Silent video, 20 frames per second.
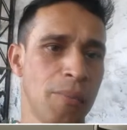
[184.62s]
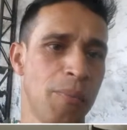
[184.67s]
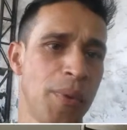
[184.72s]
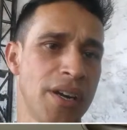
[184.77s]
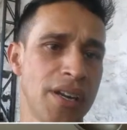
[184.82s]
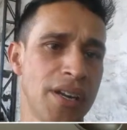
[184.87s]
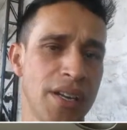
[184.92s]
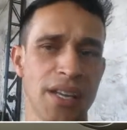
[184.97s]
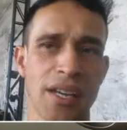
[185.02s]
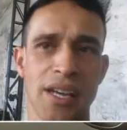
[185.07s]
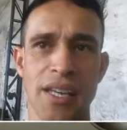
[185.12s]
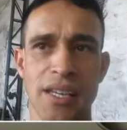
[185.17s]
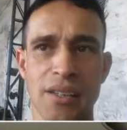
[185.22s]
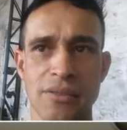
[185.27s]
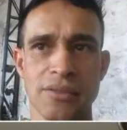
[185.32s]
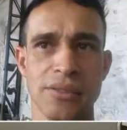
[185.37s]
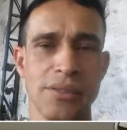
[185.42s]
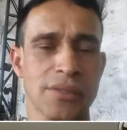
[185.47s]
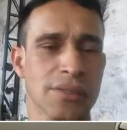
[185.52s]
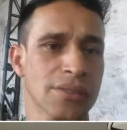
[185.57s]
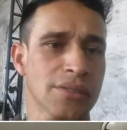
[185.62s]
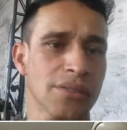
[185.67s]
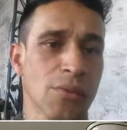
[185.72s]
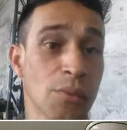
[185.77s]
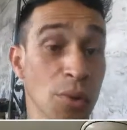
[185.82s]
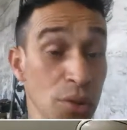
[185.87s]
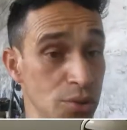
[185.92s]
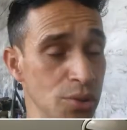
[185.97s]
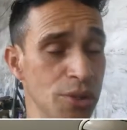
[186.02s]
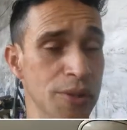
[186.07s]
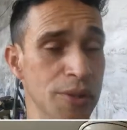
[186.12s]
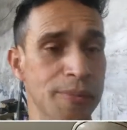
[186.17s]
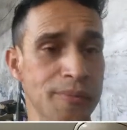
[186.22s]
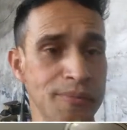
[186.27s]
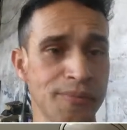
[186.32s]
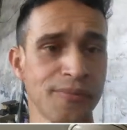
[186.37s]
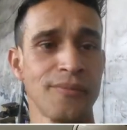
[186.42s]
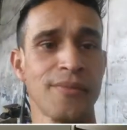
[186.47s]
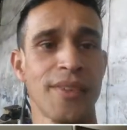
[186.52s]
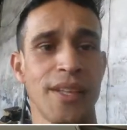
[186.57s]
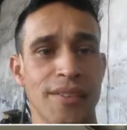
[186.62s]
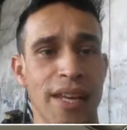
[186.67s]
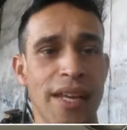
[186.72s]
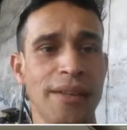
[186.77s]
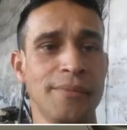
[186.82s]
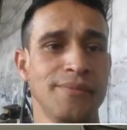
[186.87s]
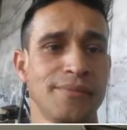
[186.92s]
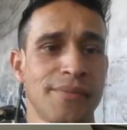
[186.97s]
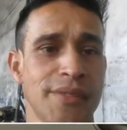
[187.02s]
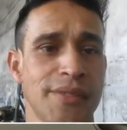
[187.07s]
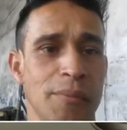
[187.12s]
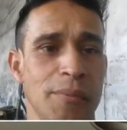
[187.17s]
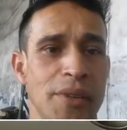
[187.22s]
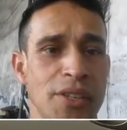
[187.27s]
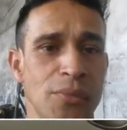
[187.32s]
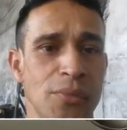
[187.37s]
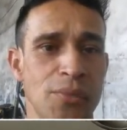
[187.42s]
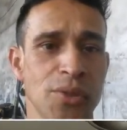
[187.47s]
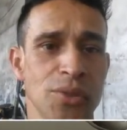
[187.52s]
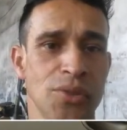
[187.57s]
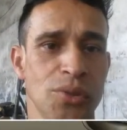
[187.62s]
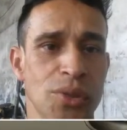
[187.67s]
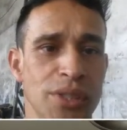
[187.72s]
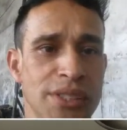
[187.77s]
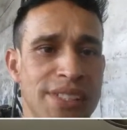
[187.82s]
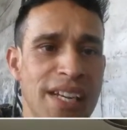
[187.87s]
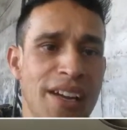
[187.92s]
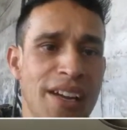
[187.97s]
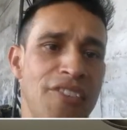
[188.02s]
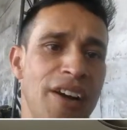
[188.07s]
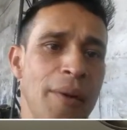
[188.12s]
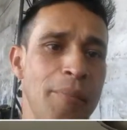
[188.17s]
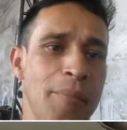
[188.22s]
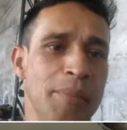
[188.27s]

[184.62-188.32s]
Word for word: e perder aí o, o motor, né? Perder o motor, travar a